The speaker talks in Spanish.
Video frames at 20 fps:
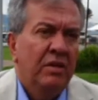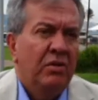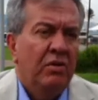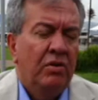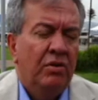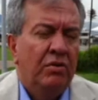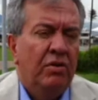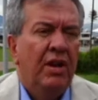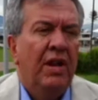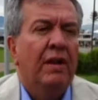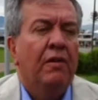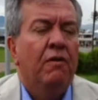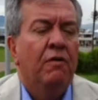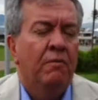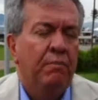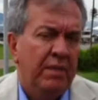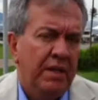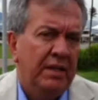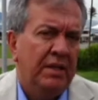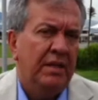yo le doy la
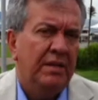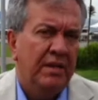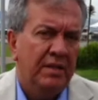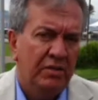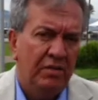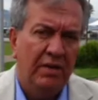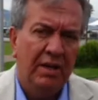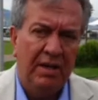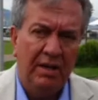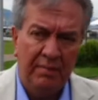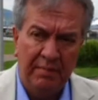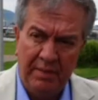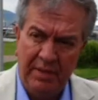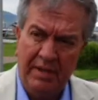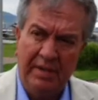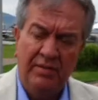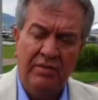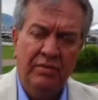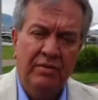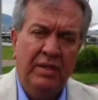completa ratón a la
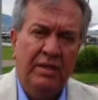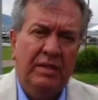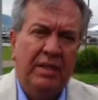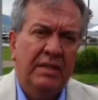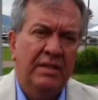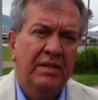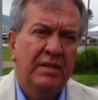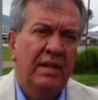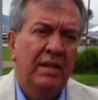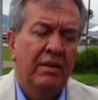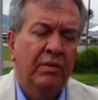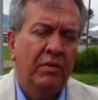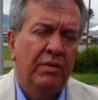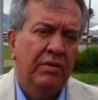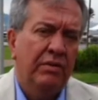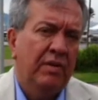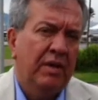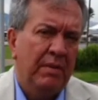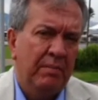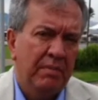Federación de Taxis del
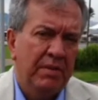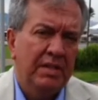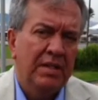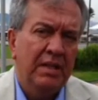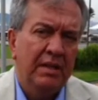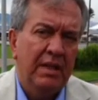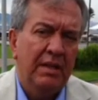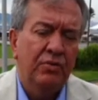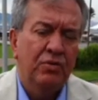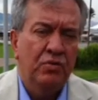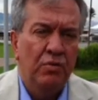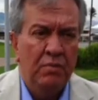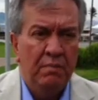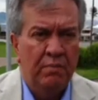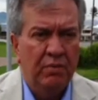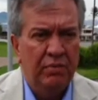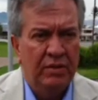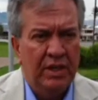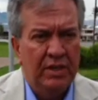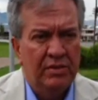Ecuador que ha presentado su
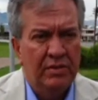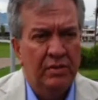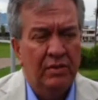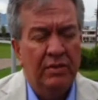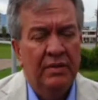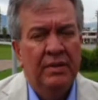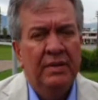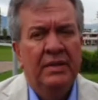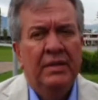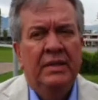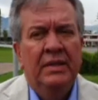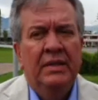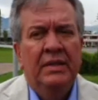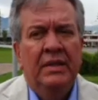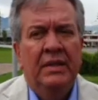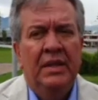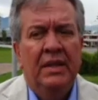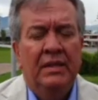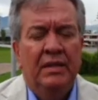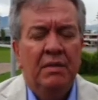impugnación.
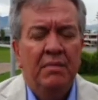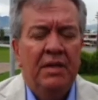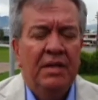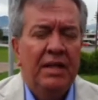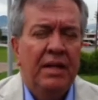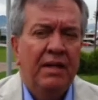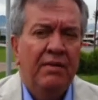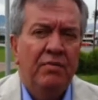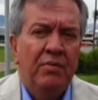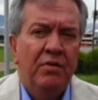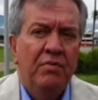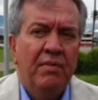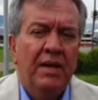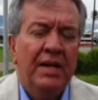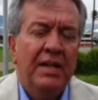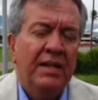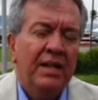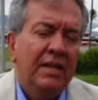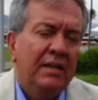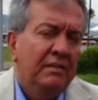En el tema de la
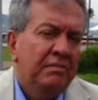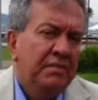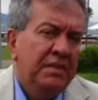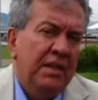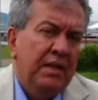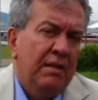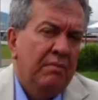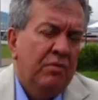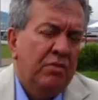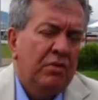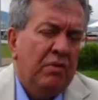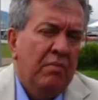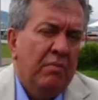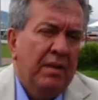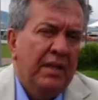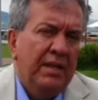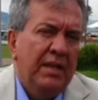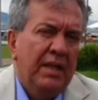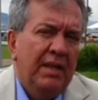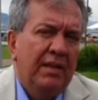informalidad seguimos
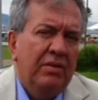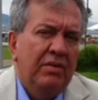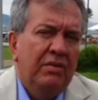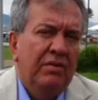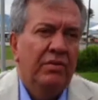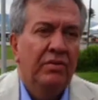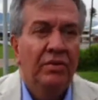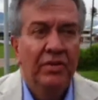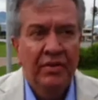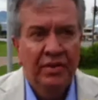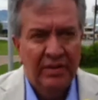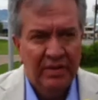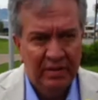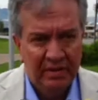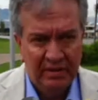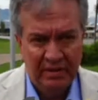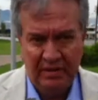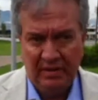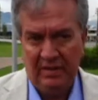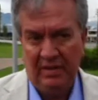combatiendo.
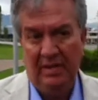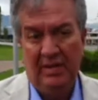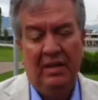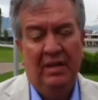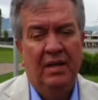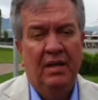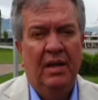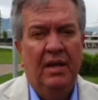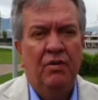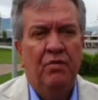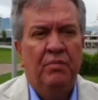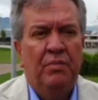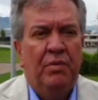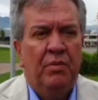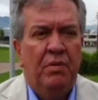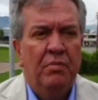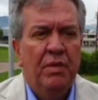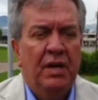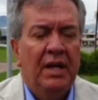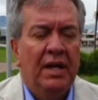Eh, hay un
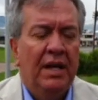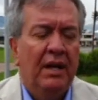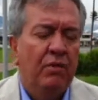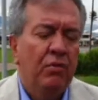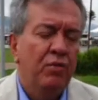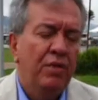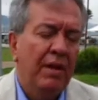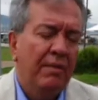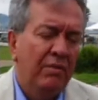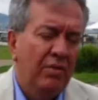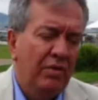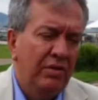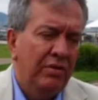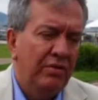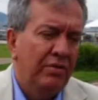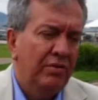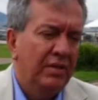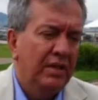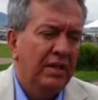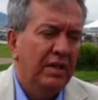problema en el Laguna
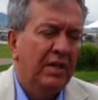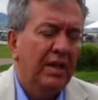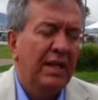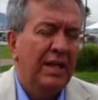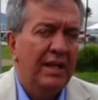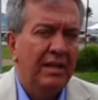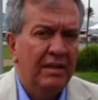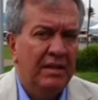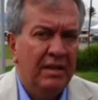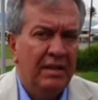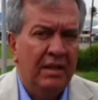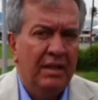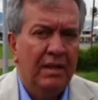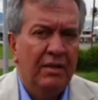donde el gerente del